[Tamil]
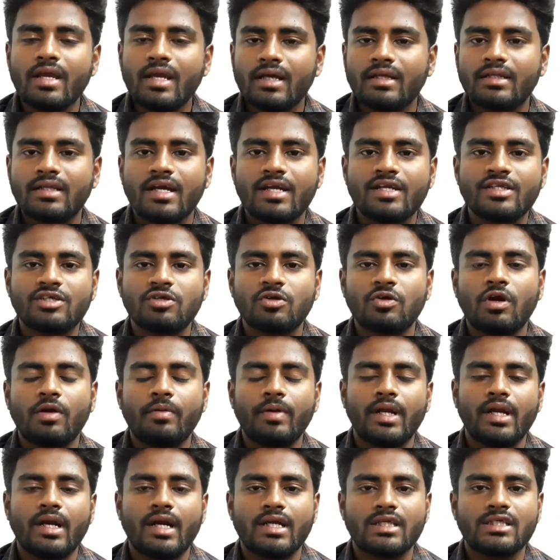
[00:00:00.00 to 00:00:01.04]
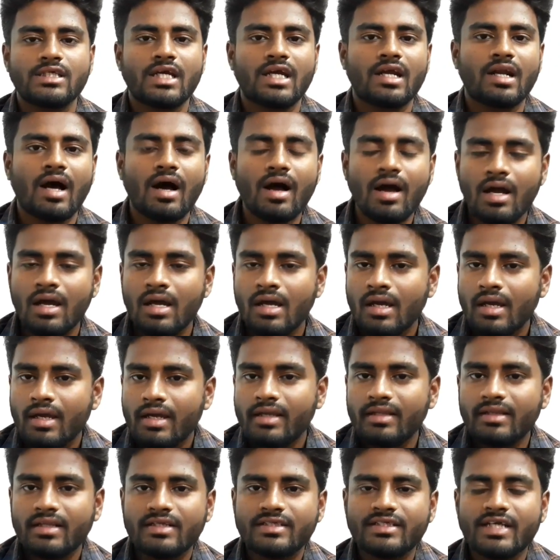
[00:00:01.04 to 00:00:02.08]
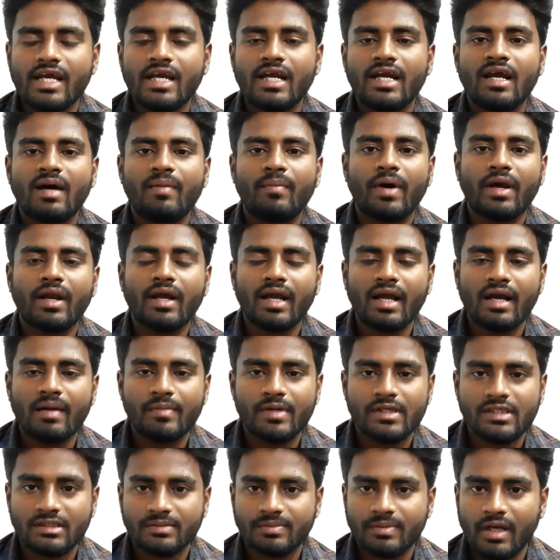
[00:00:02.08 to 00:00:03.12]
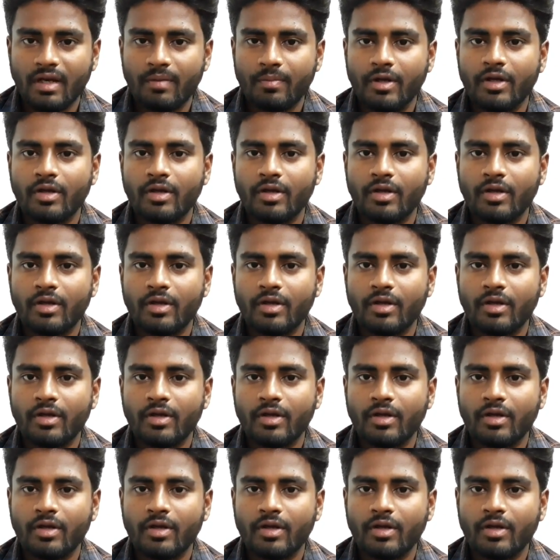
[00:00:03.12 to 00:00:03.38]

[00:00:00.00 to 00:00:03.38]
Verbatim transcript: நீங்க தெரிஞ்சுக்கணும் அப்படின்னு நினைச்சீங்கன்னா இந்த சேனலை மறக்காம சப்ஸ்கிரைப்